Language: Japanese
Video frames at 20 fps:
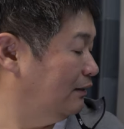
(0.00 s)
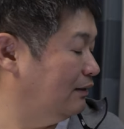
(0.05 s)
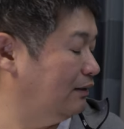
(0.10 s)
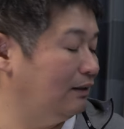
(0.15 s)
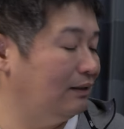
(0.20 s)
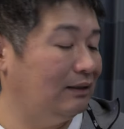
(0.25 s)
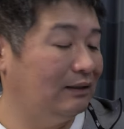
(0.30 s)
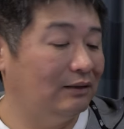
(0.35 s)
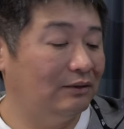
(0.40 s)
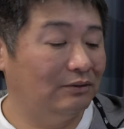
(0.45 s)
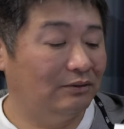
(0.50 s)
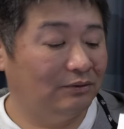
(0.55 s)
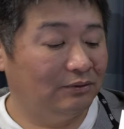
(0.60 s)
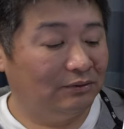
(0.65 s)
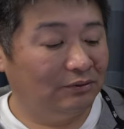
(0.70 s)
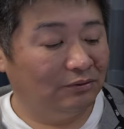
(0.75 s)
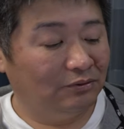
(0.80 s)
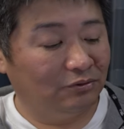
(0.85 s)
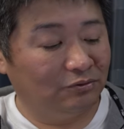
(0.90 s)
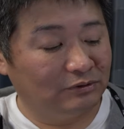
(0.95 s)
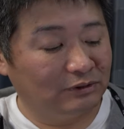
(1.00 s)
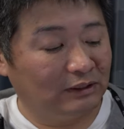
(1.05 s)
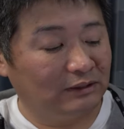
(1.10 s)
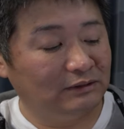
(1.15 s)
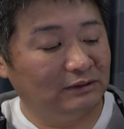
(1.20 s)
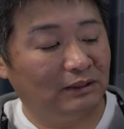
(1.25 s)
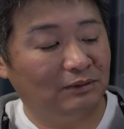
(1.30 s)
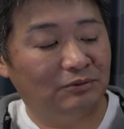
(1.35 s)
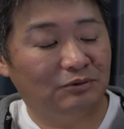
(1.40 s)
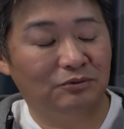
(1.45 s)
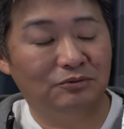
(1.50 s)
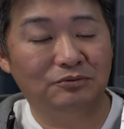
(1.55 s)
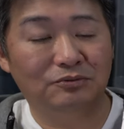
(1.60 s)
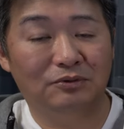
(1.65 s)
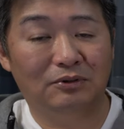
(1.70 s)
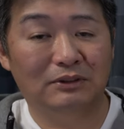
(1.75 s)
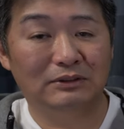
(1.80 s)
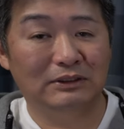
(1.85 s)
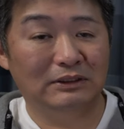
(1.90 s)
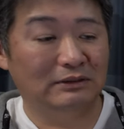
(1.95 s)
えー、搭載して撮る
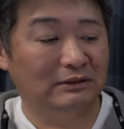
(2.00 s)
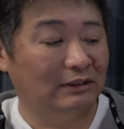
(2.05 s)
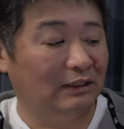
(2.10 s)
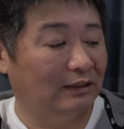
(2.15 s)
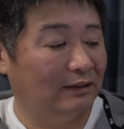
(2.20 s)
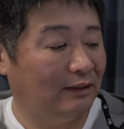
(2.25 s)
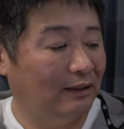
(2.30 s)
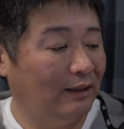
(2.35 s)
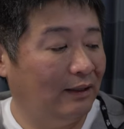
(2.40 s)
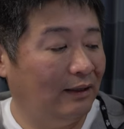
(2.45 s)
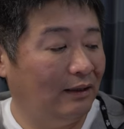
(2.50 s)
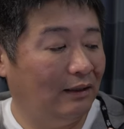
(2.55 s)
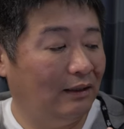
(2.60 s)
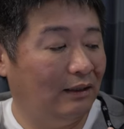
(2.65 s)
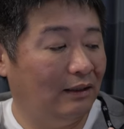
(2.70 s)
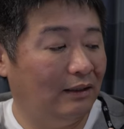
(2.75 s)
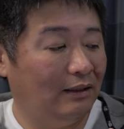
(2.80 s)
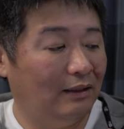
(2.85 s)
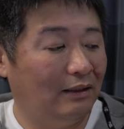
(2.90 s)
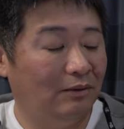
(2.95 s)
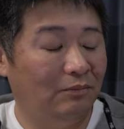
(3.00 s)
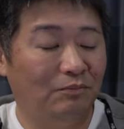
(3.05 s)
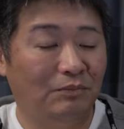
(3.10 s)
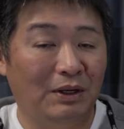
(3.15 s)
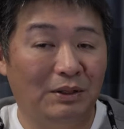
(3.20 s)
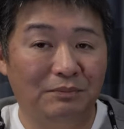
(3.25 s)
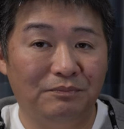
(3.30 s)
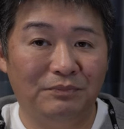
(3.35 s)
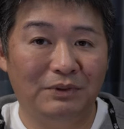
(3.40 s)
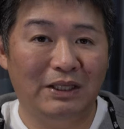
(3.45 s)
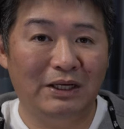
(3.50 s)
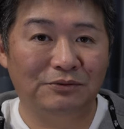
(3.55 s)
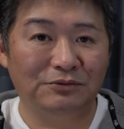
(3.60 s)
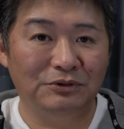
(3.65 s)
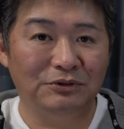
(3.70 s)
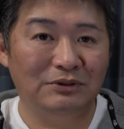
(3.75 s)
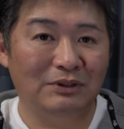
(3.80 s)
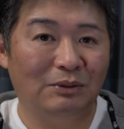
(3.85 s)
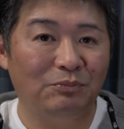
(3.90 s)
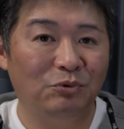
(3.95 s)
のは全然、えー、まあ、逆
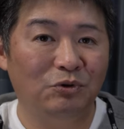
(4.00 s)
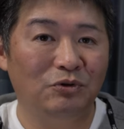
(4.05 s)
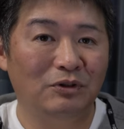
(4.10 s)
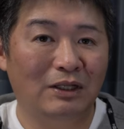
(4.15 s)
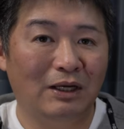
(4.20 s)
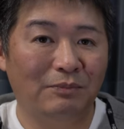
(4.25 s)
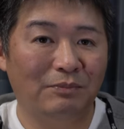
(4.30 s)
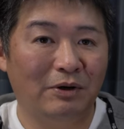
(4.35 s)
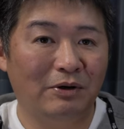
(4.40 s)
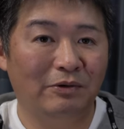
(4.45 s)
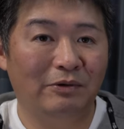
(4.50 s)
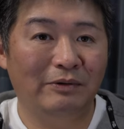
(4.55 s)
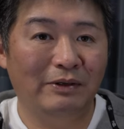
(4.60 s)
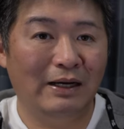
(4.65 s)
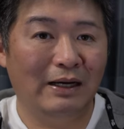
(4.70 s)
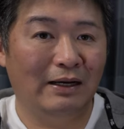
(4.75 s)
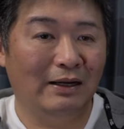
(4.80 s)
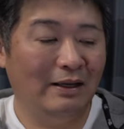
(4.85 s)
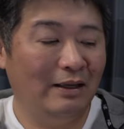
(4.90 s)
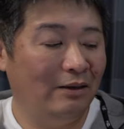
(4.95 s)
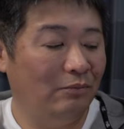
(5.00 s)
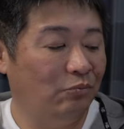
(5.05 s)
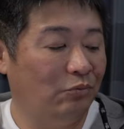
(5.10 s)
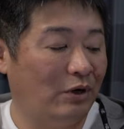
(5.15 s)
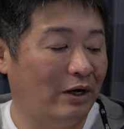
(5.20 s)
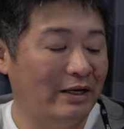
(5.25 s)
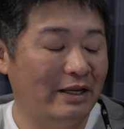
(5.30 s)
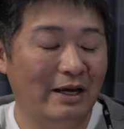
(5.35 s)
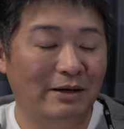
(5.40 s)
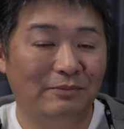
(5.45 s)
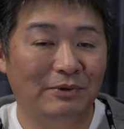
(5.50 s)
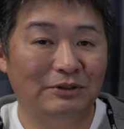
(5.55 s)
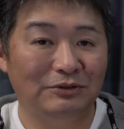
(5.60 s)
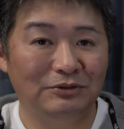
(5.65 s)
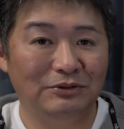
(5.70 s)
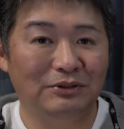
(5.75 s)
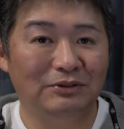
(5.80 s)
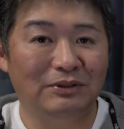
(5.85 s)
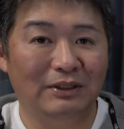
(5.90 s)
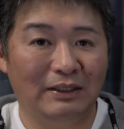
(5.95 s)
に言ったらモーターパワーは有り余
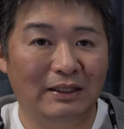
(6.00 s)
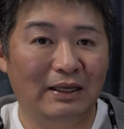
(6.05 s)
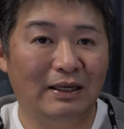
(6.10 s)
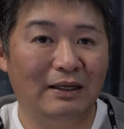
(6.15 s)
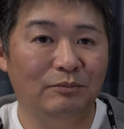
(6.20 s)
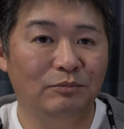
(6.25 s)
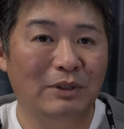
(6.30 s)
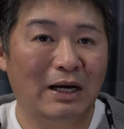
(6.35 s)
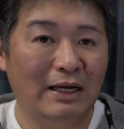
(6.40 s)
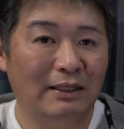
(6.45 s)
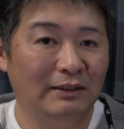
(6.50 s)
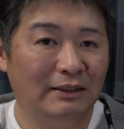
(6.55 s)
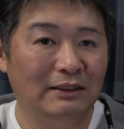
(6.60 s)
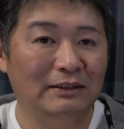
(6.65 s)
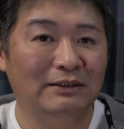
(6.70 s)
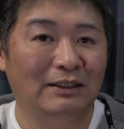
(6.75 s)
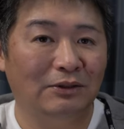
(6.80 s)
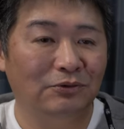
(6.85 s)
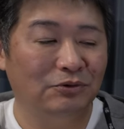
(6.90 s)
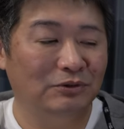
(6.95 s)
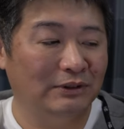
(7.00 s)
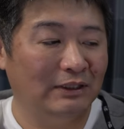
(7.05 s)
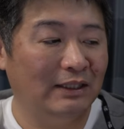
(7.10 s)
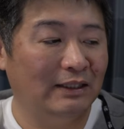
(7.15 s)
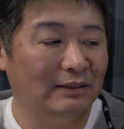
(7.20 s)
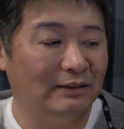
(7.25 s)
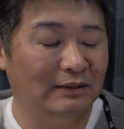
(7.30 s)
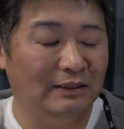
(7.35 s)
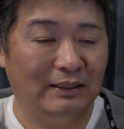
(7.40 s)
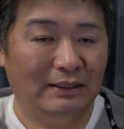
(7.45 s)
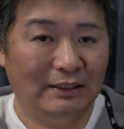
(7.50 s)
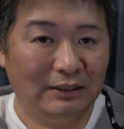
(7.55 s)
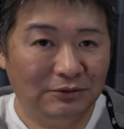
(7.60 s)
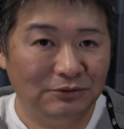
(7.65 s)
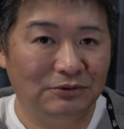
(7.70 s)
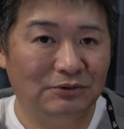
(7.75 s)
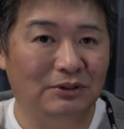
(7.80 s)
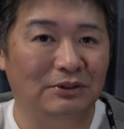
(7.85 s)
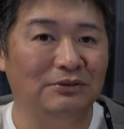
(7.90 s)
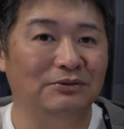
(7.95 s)
るっていうかね、まあ、安定した動作ができ
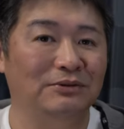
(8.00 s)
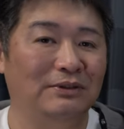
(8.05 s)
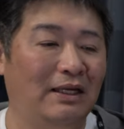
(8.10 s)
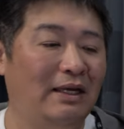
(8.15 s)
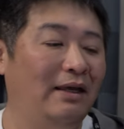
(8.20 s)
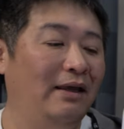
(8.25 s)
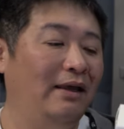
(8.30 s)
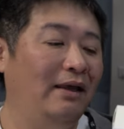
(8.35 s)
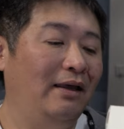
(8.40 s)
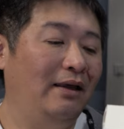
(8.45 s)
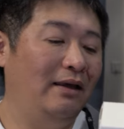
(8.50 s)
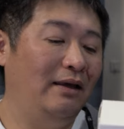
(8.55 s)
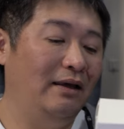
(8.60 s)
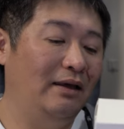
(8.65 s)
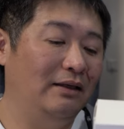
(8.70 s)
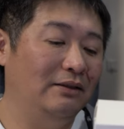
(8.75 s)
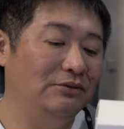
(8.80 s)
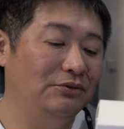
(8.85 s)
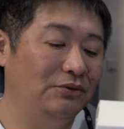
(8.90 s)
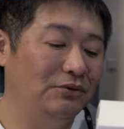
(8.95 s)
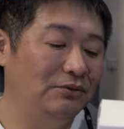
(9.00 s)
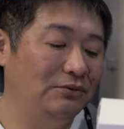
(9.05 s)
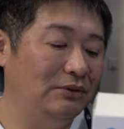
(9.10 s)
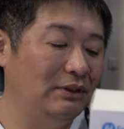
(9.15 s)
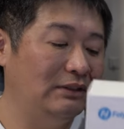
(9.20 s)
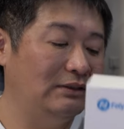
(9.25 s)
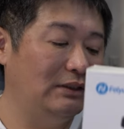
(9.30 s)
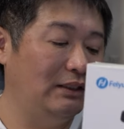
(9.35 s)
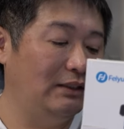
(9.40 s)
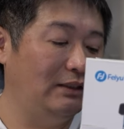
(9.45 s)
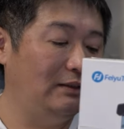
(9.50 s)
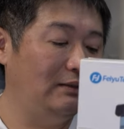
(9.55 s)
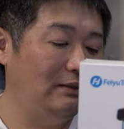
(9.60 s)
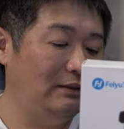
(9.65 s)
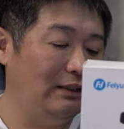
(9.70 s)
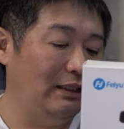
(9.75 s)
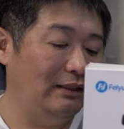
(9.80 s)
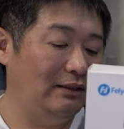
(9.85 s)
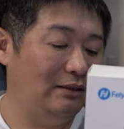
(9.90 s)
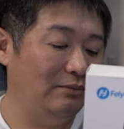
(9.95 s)
るっていうね、えー、そういう風な製品
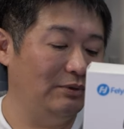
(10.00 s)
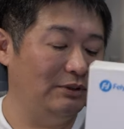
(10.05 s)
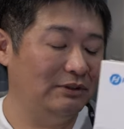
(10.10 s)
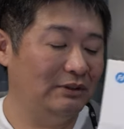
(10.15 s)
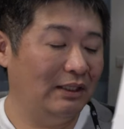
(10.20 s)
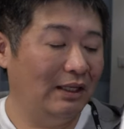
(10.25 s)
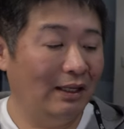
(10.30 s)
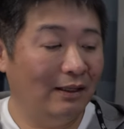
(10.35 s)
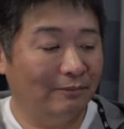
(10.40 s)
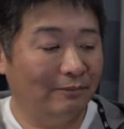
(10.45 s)
になってます。